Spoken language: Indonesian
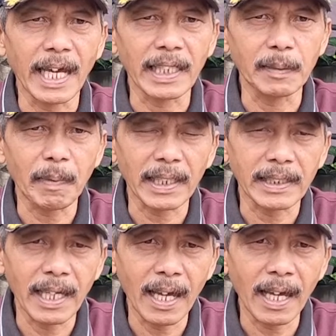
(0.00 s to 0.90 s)

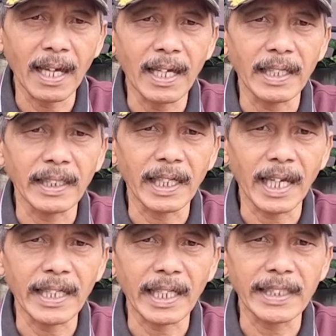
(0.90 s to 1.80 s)
daripada
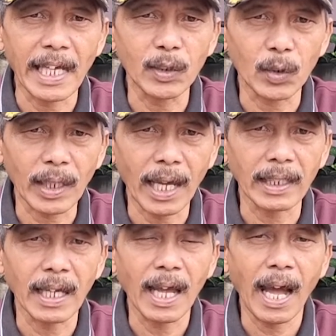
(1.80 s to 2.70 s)
nilai yang
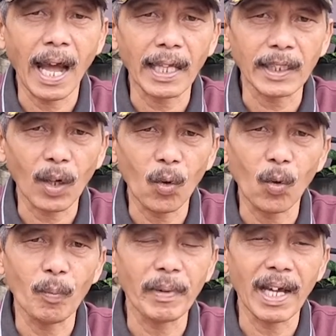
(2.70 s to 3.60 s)
dianjurkan
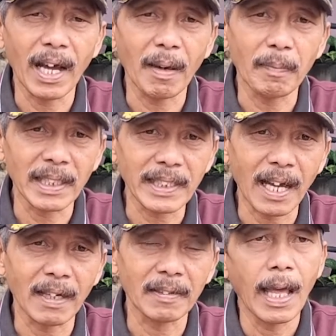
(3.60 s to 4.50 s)
atau pH basah.